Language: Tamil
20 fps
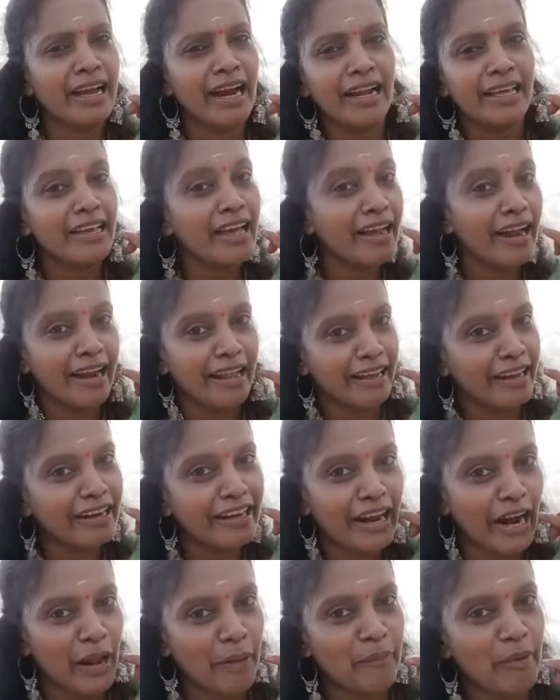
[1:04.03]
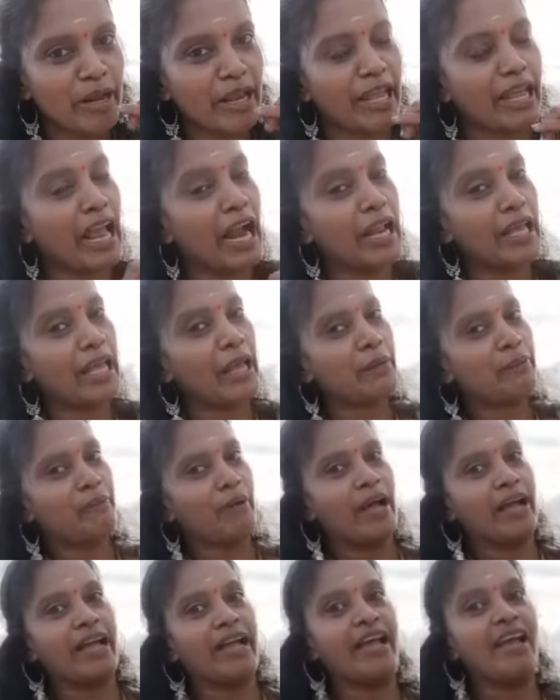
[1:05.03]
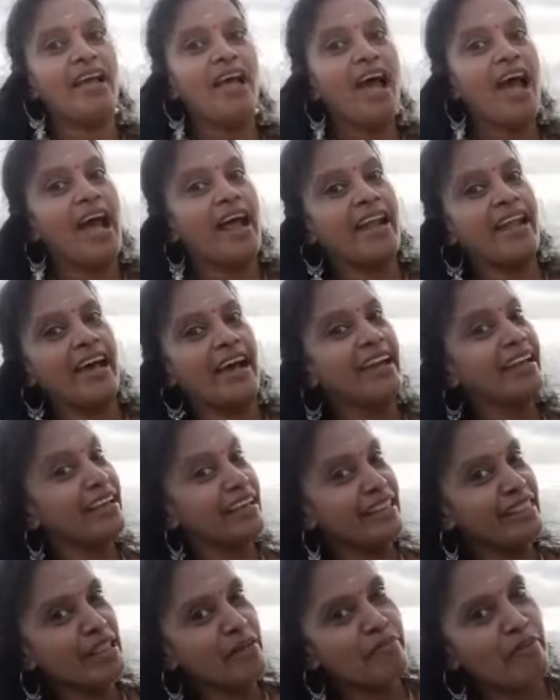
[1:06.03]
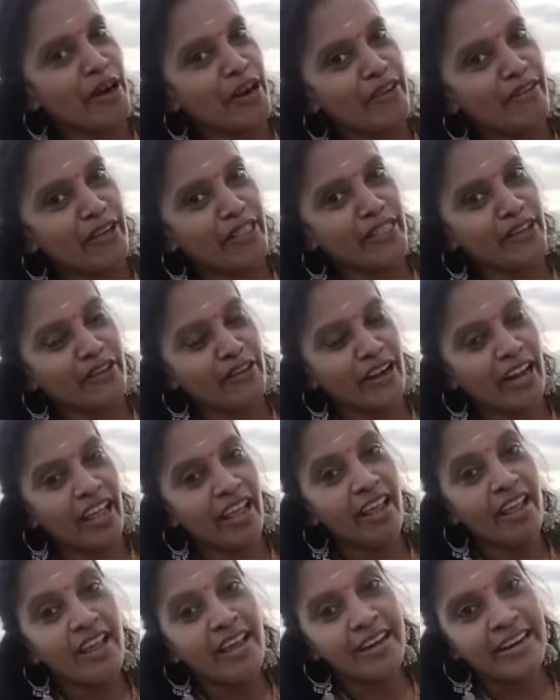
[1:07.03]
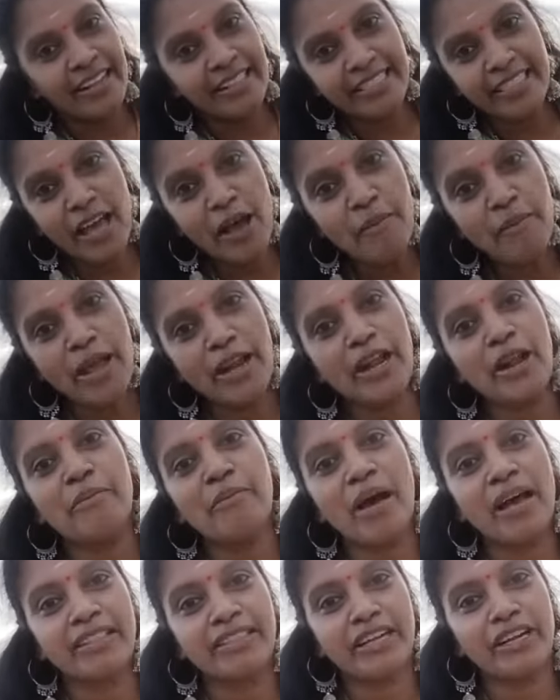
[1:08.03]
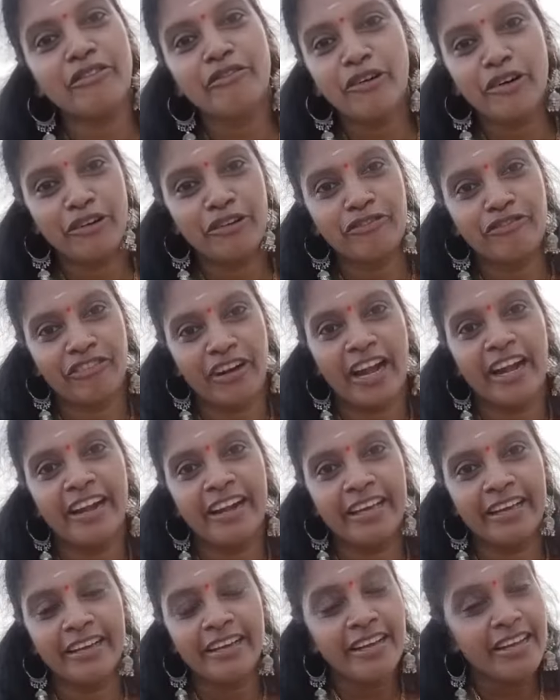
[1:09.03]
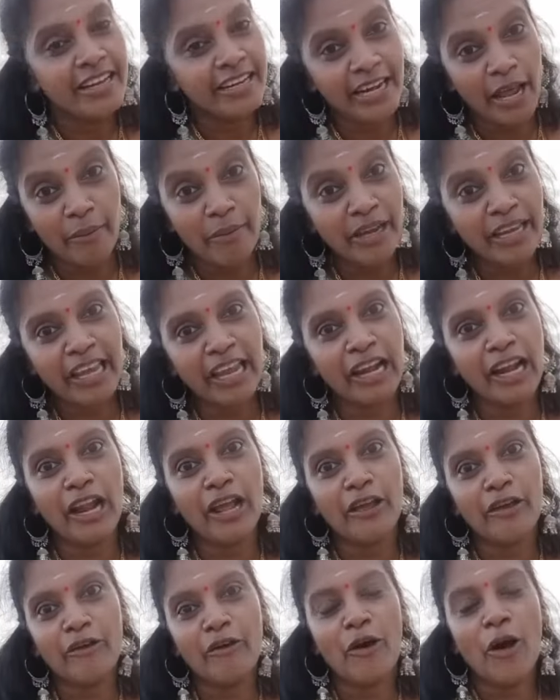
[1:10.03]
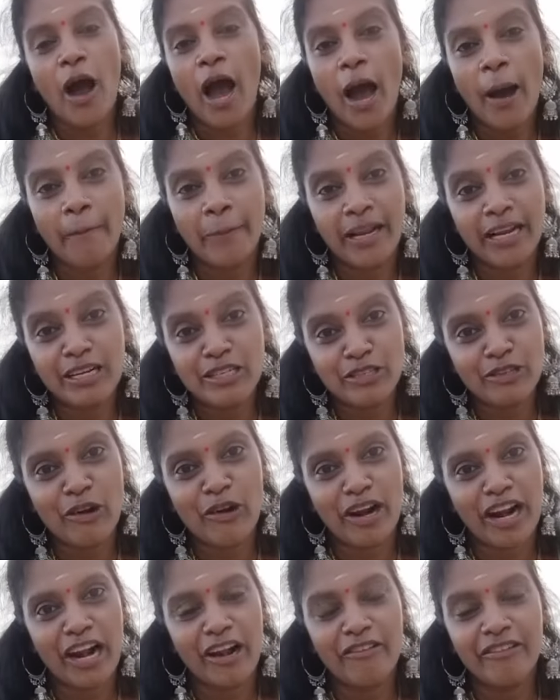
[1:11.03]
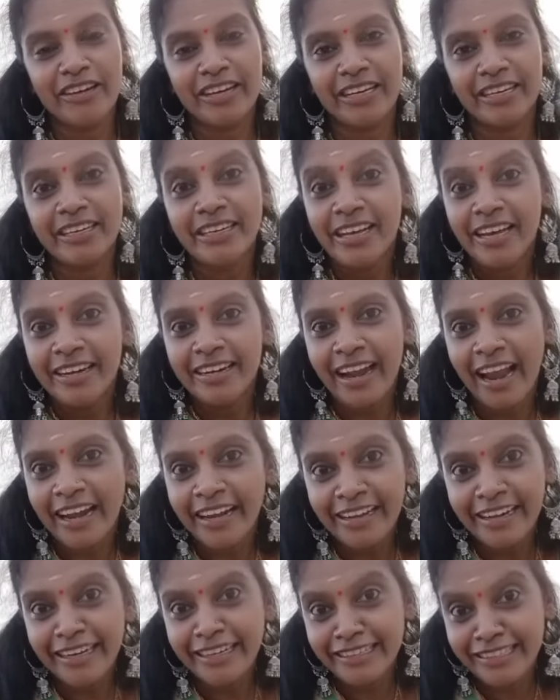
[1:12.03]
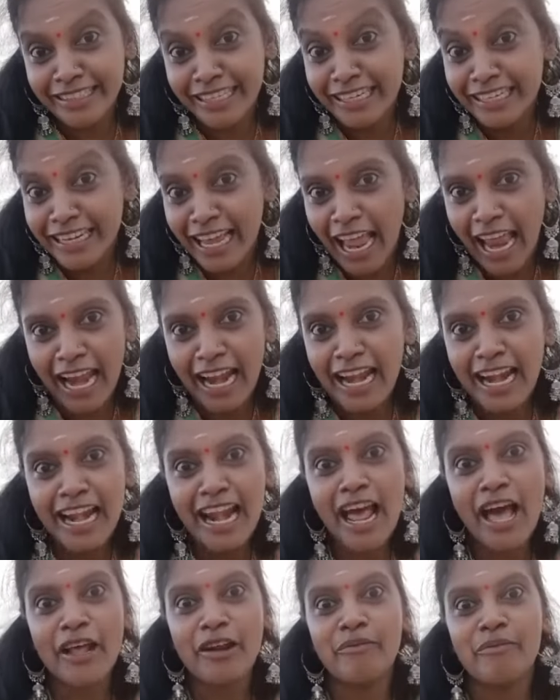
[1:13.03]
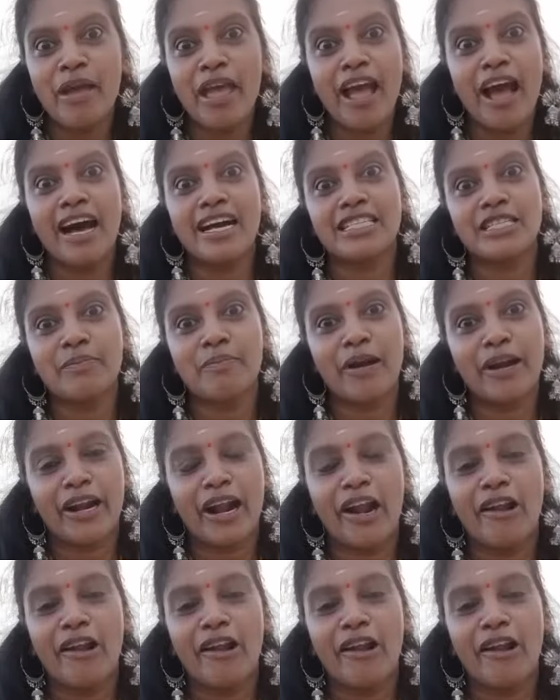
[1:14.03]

கலக்கு கலக்குன்னு கலப்பி கலக்கியிருப்பாங்க ஆனால் இந்த படம் வந்தோடனே நித்யா மேனன் மாதிரி ஒரு ஃப்ரெண்டு நமக்கு இல்லையோ அப்படின்னு சொல்கிற அளவுக்கு நைன்டிஸ் கிட் எல்லாருமே ஆசைப்படுற